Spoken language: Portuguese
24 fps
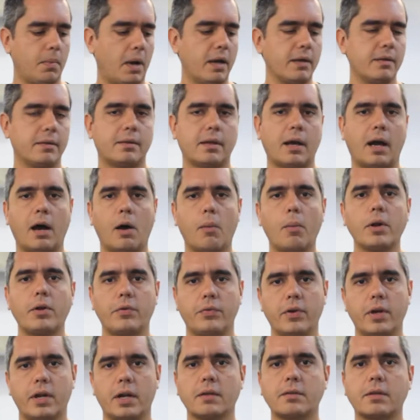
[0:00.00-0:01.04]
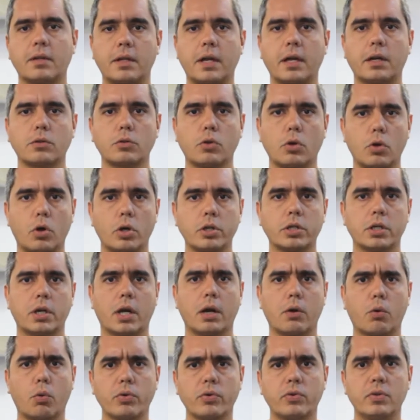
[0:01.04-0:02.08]
Mas há uma diferença
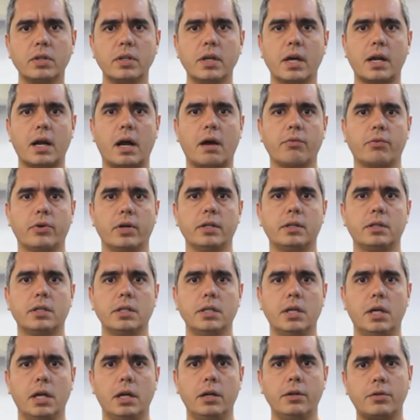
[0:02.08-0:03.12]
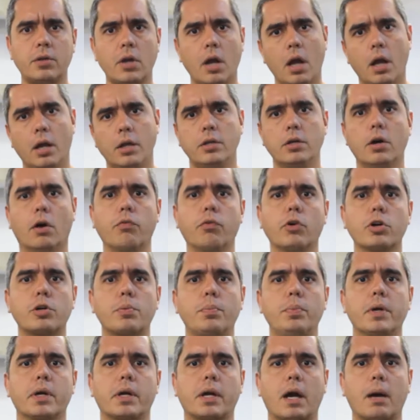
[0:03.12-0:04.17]
tecnológica considerável entre eles e eu vou
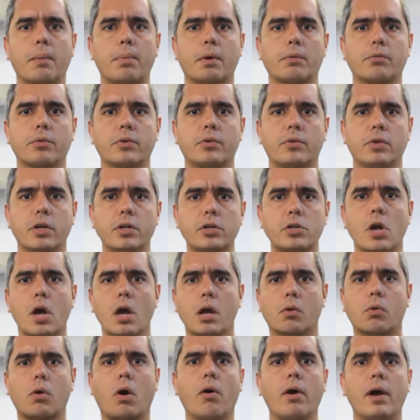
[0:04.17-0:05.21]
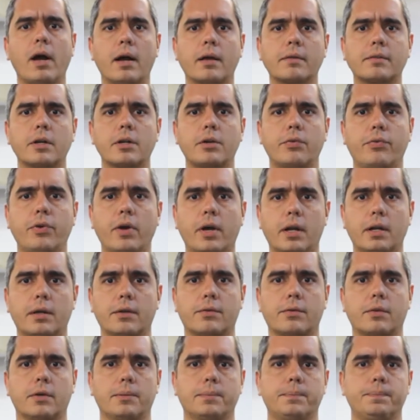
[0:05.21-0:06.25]
explicar para vocês qual é essa
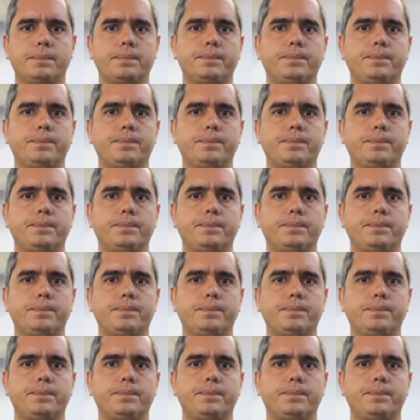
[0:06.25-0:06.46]
diferença.